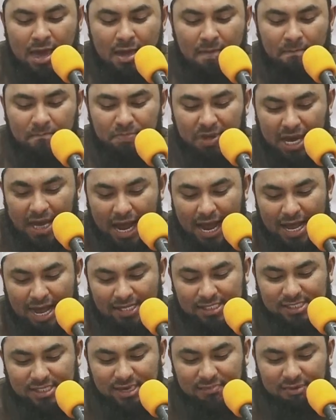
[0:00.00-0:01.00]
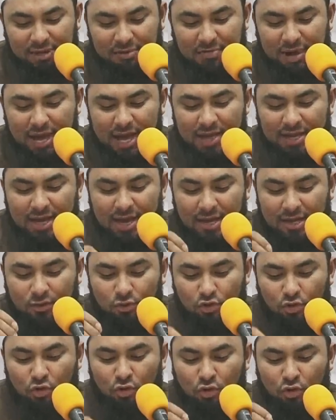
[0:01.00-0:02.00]
bihasabi ma
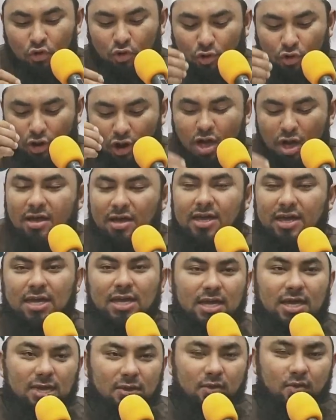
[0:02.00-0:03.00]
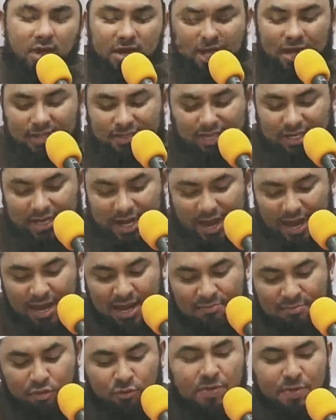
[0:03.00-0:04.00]
yaquluhu raqi wa
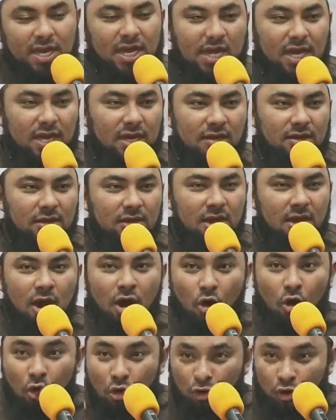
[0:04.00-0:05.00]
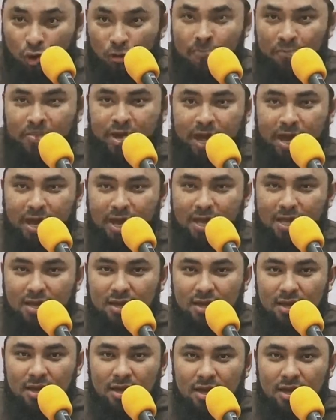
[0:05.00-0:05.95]
yatakallamu bihi hukumnya